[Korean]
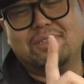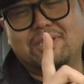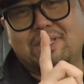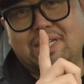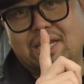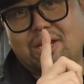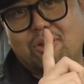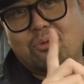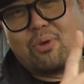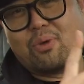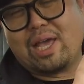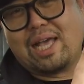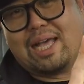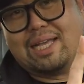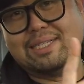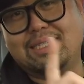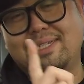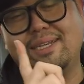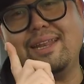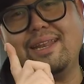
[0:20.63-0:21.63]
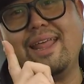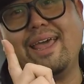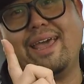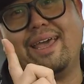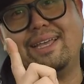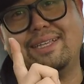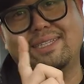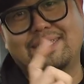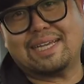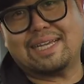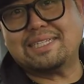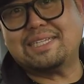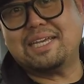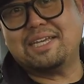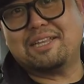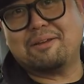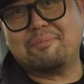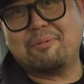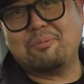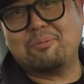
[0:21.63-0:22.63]
차량 외관, 실내
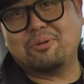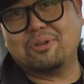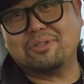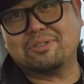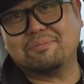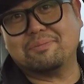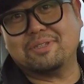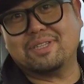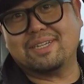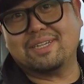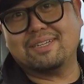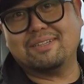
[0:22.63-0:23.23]
자세히 담아보겠습니다.